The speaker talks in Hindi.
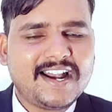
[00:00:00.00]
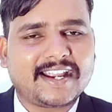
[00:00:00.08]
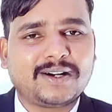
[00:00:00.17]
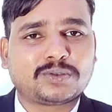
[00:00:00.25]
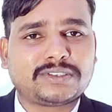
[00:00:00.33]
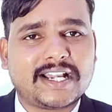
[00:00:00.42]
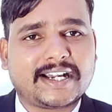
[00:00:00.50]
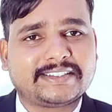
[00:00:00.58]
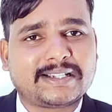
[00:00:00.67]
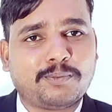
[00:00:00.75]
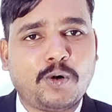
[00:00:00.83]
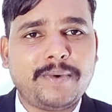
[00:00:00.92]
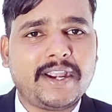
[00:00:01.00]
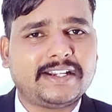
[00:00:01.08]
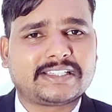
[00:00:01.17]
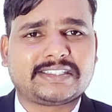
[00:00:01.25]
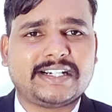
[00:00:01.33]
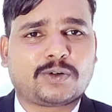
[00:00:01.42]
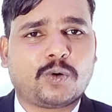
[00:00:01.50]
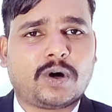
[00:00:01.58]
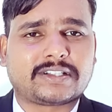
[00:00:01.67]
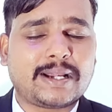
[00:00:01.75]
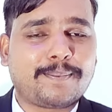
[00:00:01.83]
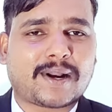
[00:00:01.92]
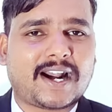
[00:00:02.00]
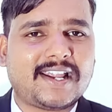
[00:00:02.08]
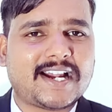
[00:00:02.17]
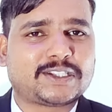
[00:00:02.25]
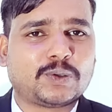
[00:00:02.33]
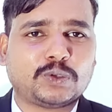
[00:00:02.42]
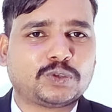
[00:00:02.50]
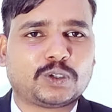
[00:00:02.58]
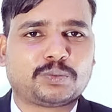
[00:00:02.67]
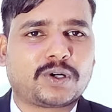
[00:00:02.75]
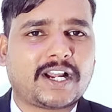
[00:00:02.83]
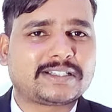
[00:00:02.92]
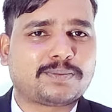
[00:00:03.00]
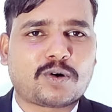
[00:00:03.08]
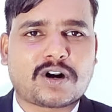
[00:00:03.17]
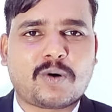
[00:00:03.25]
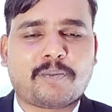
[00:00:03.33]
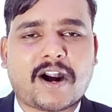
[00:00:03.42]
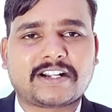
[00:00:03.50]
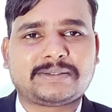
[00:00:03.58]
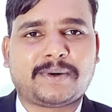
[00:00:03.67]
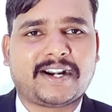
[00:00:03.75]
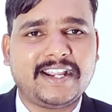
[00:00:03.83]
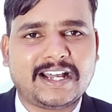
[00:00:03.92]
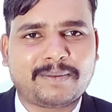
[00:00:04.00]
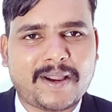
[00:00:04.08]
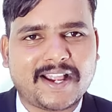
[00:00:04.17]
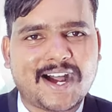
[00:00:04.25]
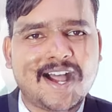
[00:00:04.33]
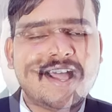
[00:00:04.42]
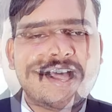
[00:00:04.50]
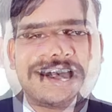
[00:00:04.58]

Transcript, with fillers: लेकिन उसने अगर जम्मू में इस सीट को एक्सेप्ट कर लिया तो वो जोधपुर का स्पोर्ट राउंड पार्टिसिपेट नहीं कर पाएगा